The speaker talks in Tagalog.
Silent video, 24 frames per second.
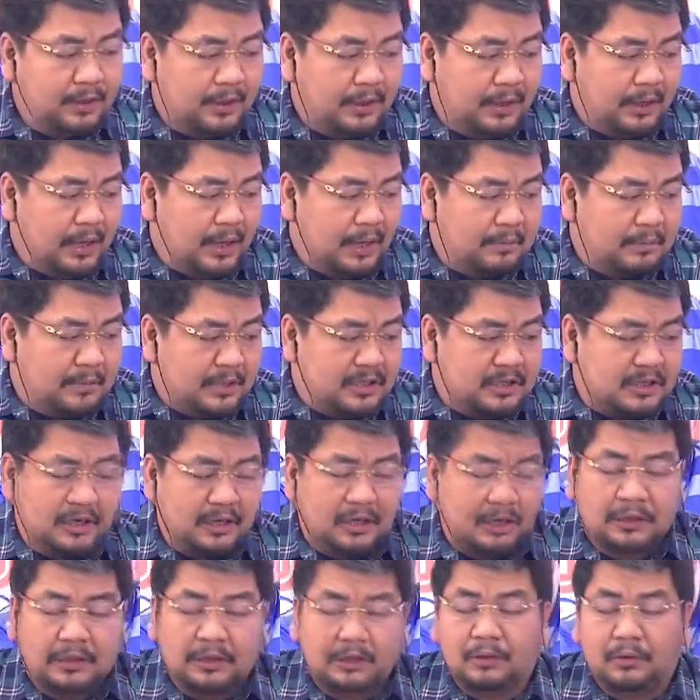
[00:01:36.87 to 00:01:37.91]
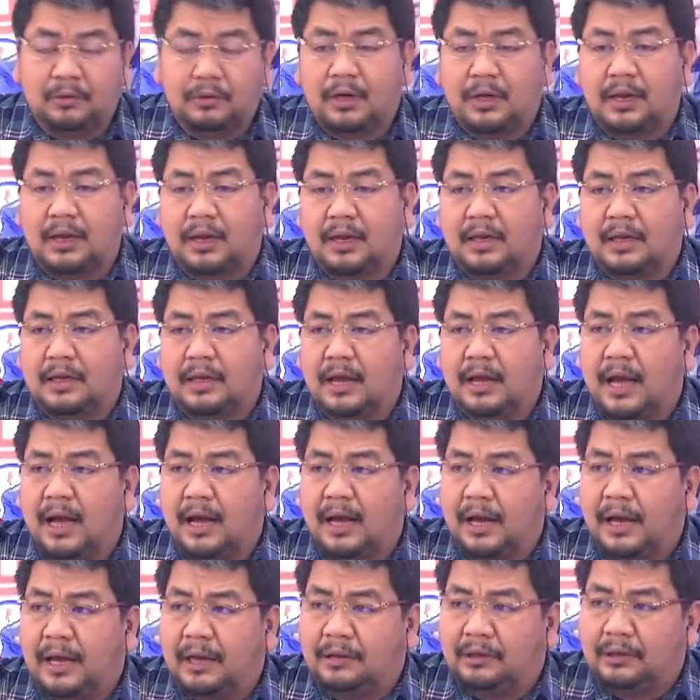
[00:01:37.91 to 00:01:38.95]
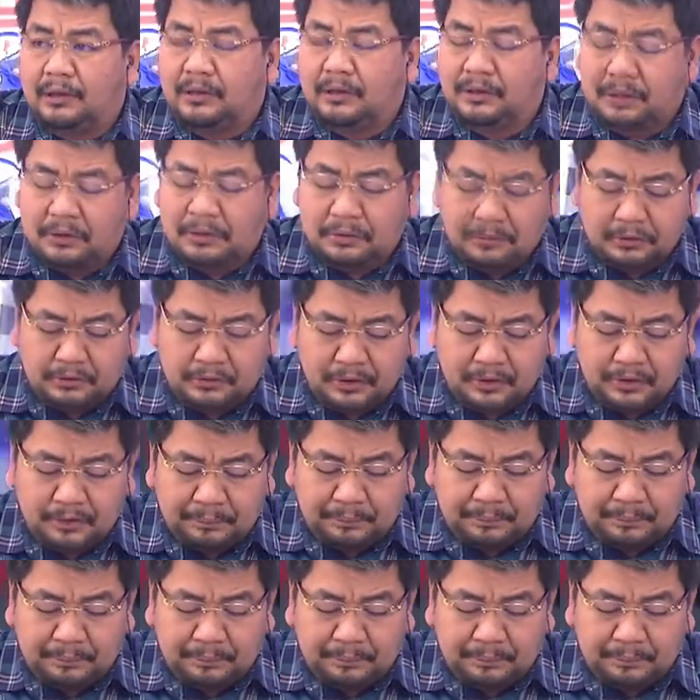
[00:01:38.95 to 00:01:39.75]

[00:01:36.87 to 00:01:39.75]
eh, masigit yung uh, nakakaintindi ho to.